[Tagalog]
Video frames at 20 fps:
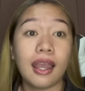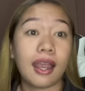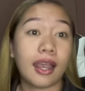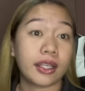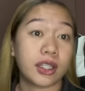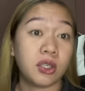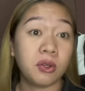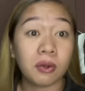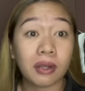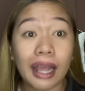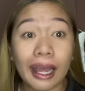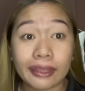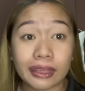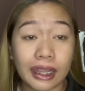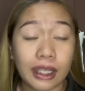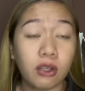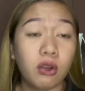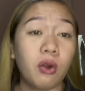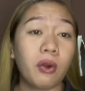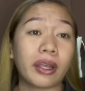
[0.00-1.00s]
at yung
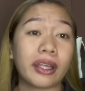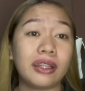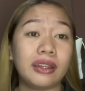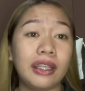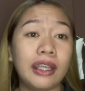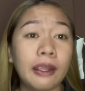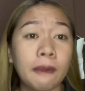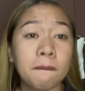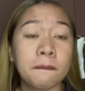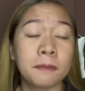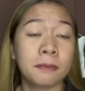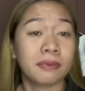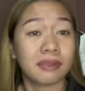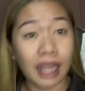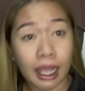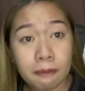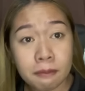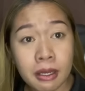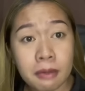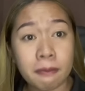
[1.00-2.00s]
category D.
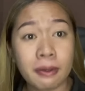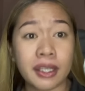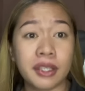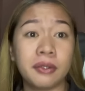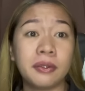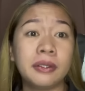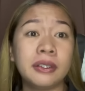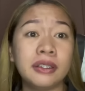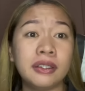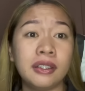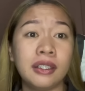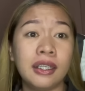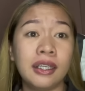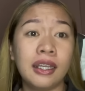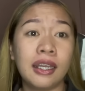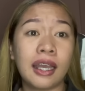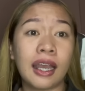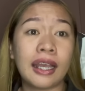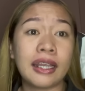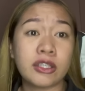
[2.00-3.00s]
Tama ba yun?
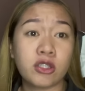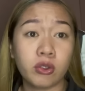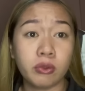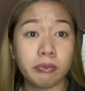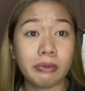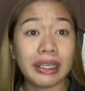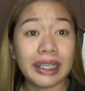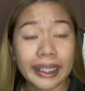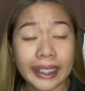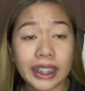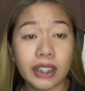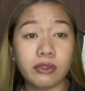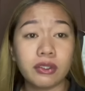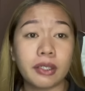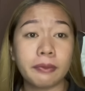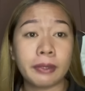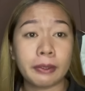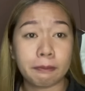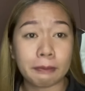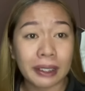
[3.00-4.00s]
Ha? So malinaw
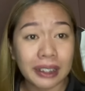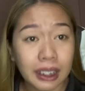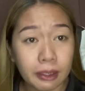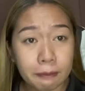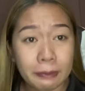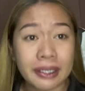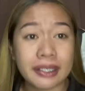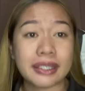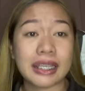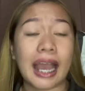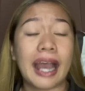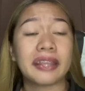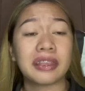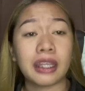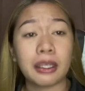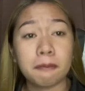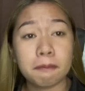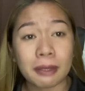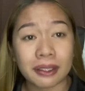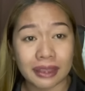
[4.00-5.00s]
na may paglabag sa
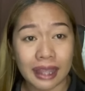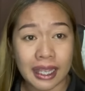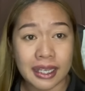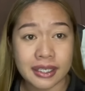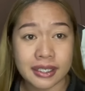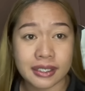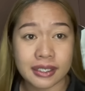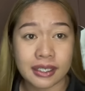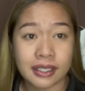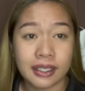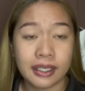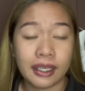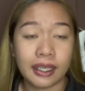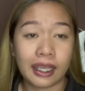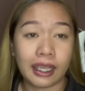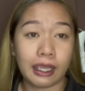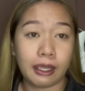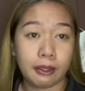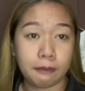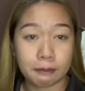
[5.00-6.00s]
ating batas.
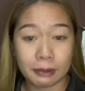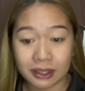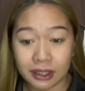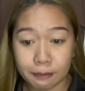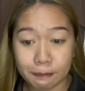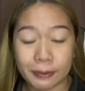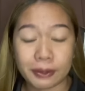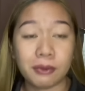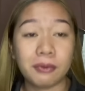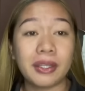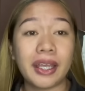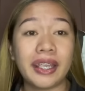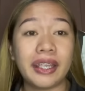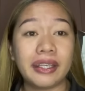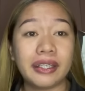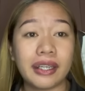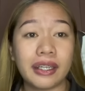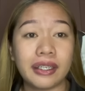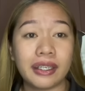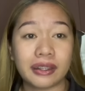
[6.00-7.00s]
Eh, pag
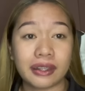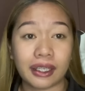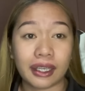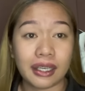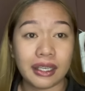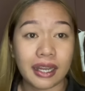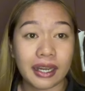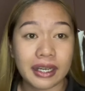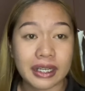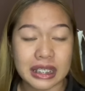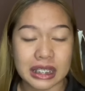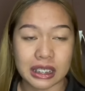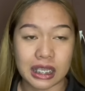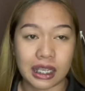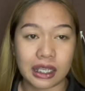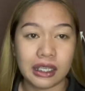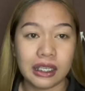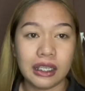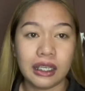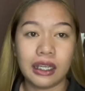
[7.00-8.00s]
napatunayan nga ni Trillianes
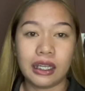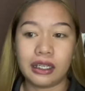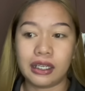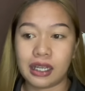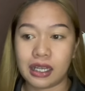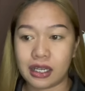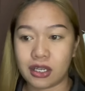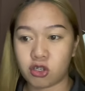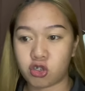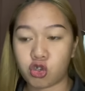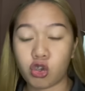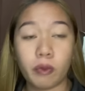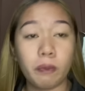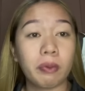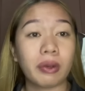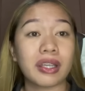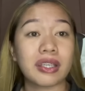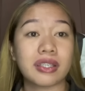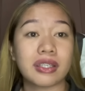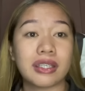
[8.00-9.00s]
na, na
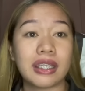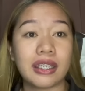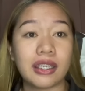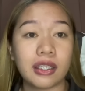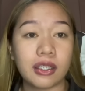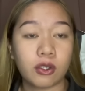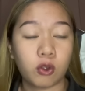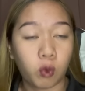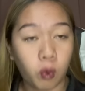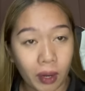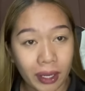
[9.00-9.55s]
sobra 50